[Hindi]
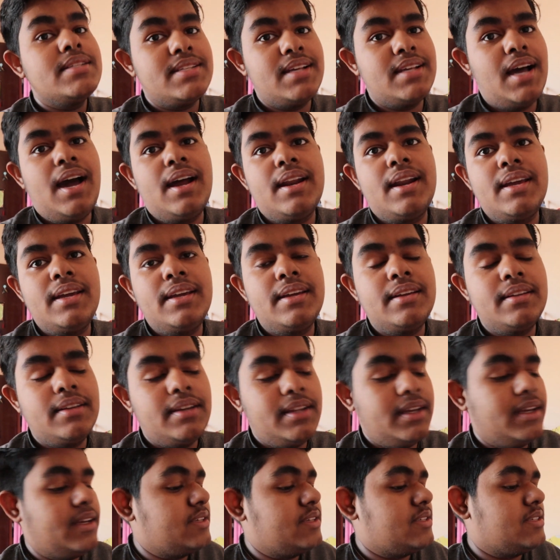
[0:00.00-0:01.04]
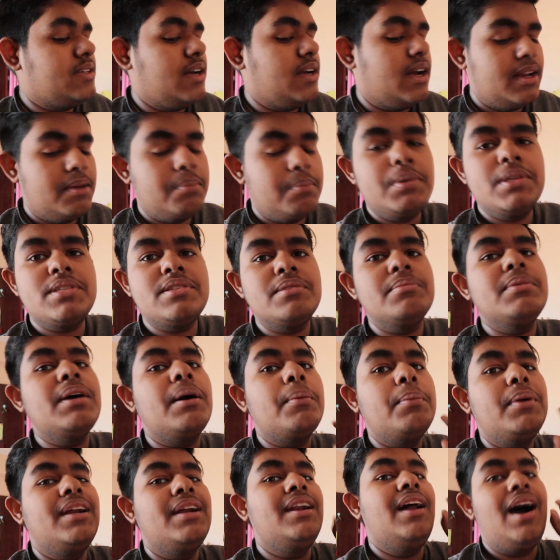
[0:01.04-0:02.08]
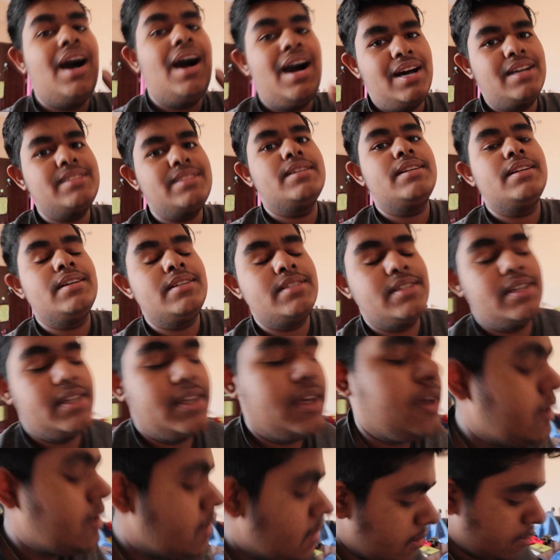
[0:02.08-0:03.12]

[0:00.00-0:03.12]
सारे ठीक है सारे पीसी में अपडेट आ जाना चाहिए